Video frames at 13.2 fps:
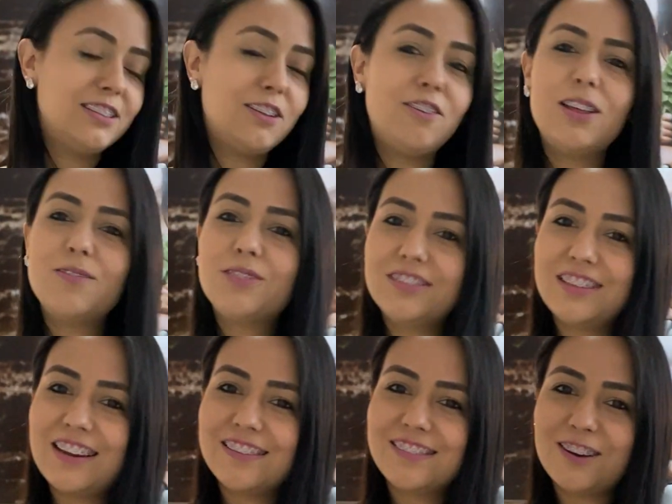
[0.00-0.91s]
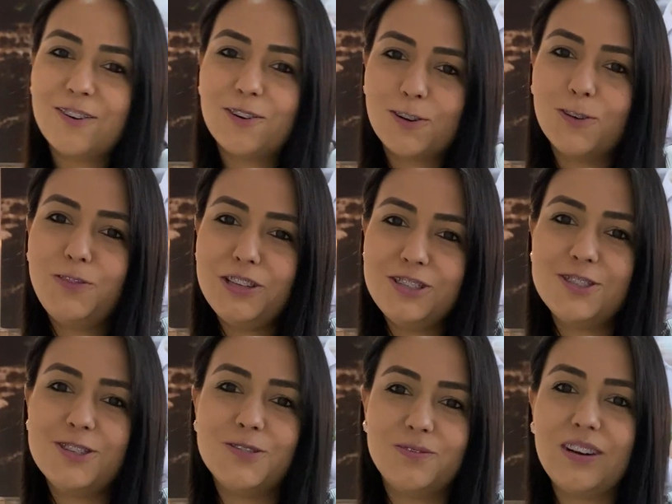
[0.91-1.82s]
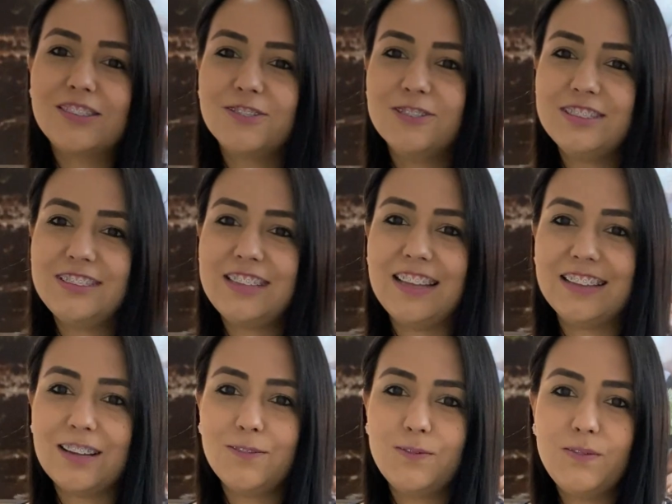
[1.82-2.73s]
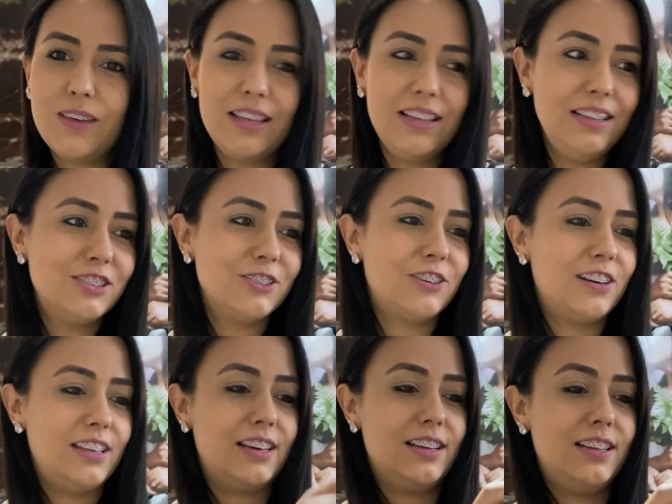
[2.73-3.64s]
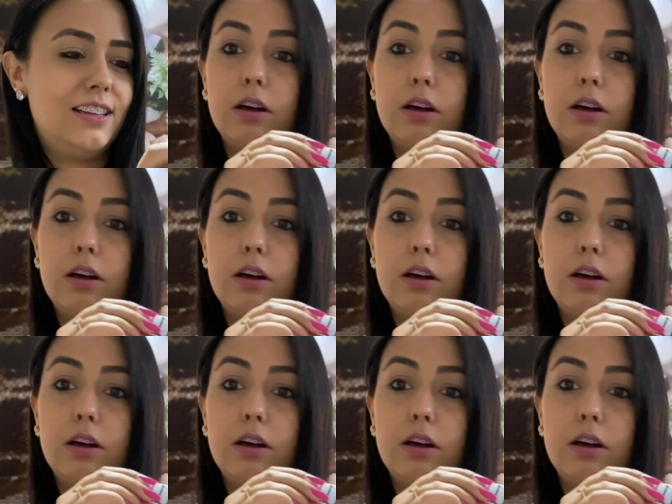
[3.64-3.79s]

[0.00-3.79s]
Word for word: Não lembro se era essa cor que eu pedi, mas gostei, tá bem joia.